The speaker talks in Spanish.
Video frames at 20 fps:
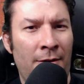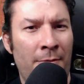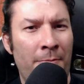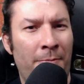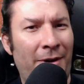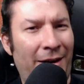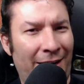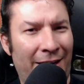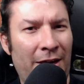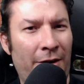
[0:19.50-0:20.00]

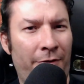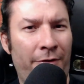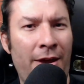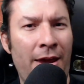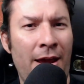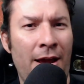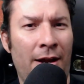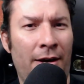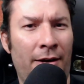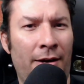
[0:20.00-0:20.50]
para que
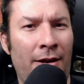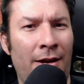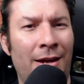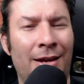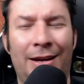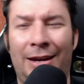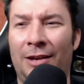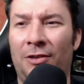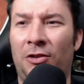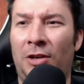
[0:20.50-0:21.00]
vean
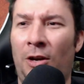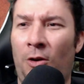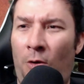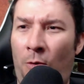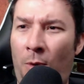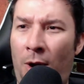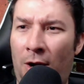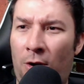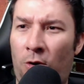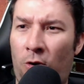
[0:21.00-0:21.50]
que es que
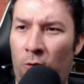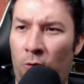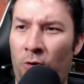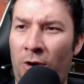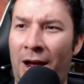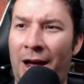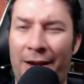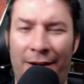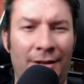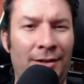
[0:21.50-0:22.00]
no van con una